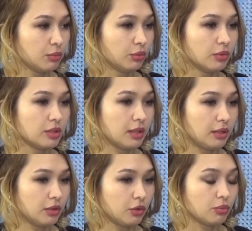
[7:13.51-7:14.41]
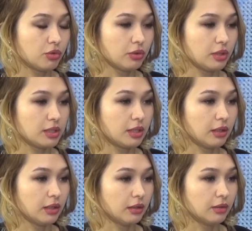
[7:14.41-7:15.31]
будут знать о том, что есть
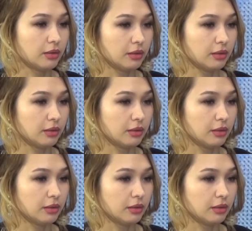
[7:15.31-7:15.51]
такие,